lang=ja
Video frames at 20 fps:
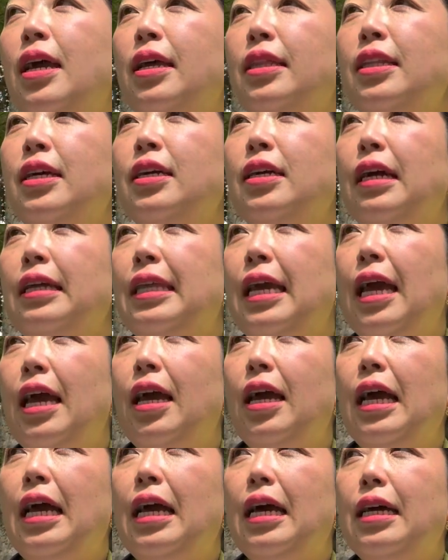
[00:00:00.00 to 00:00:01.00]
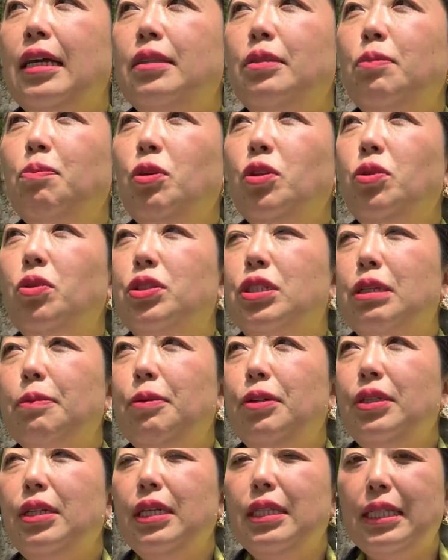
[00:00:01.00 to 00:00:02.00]
なんかね、もっと自
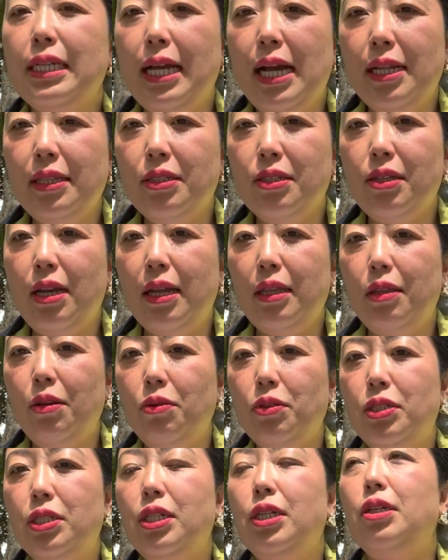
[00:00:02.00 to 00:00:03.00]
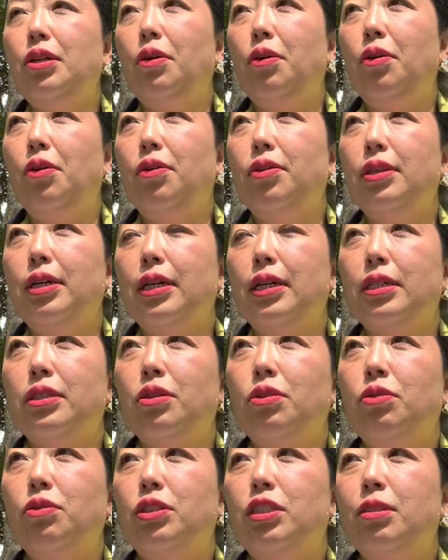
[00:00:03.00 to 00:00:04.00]
分に時間使ってほしいのよ。なんか
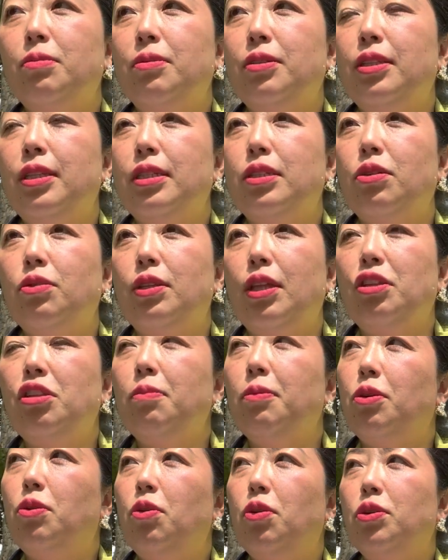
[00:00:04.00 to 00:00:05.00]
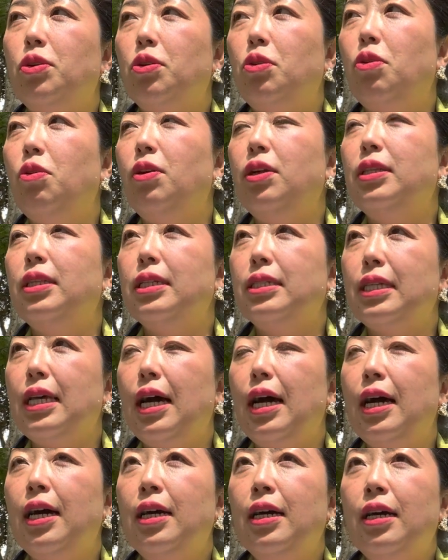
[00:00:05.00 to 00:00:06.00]
その自分でその、例えばこういう公園で
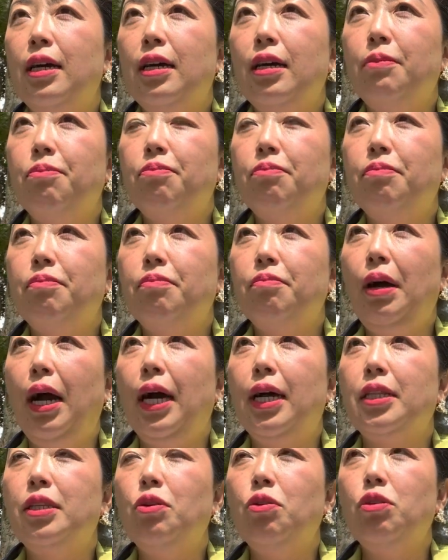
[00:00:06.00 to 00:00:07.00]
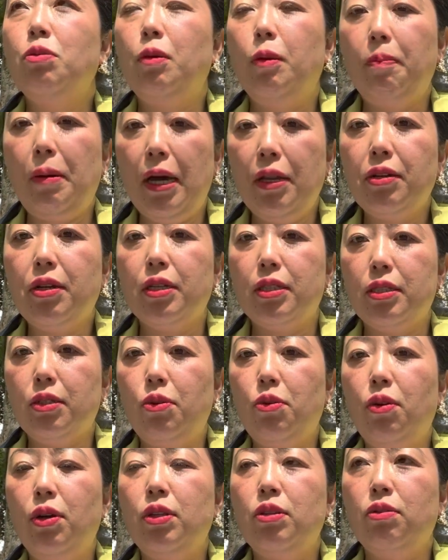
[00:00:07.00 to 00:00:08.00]
さ、まあ日本にもいっぱいあるからさ、
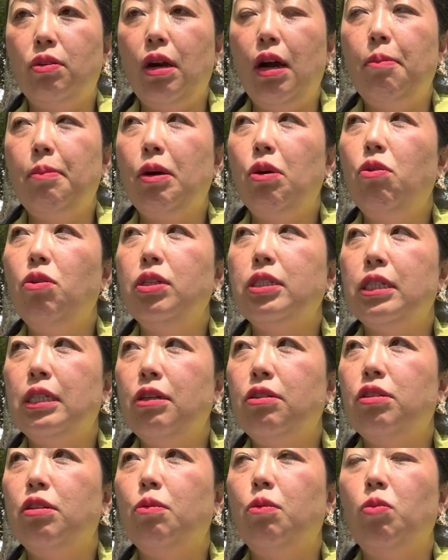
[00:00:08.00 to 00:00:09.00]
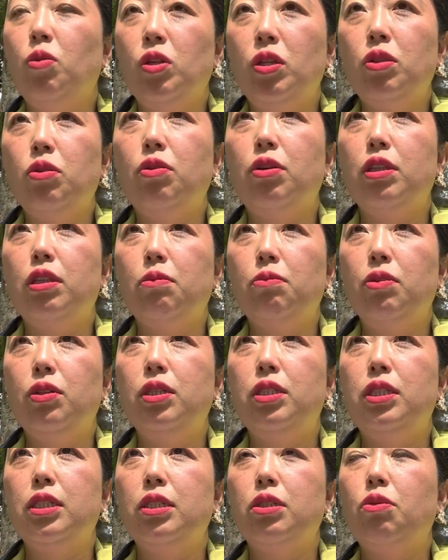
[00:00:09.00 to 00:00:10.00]
公園とか。まあ公園じゃなくても森とかでもい
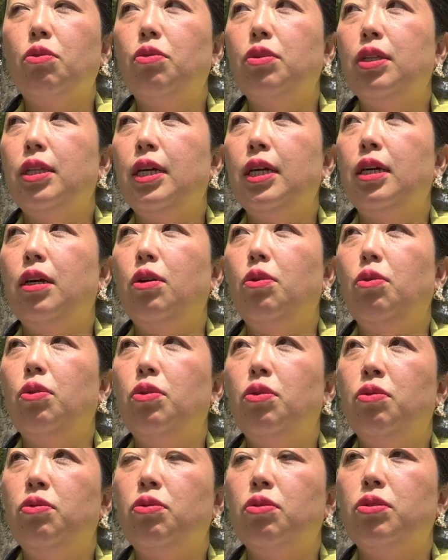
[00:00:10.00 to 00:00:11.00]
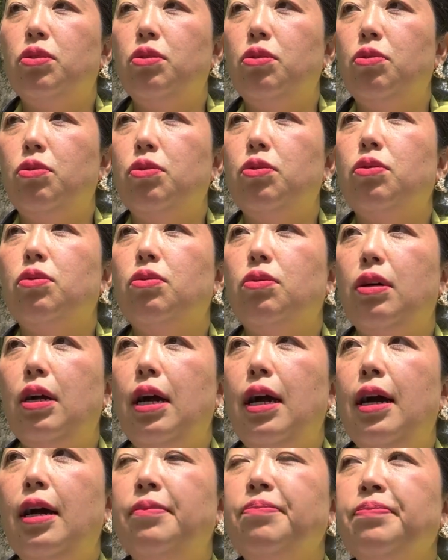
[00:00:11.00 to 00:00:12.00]
いし、そこでなんかゴロンとすることと
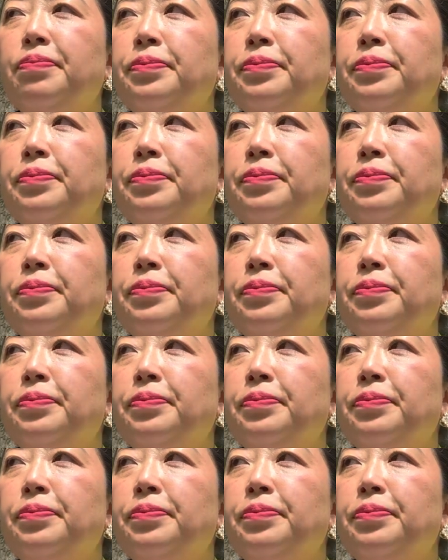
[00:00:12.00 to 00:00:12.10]
か、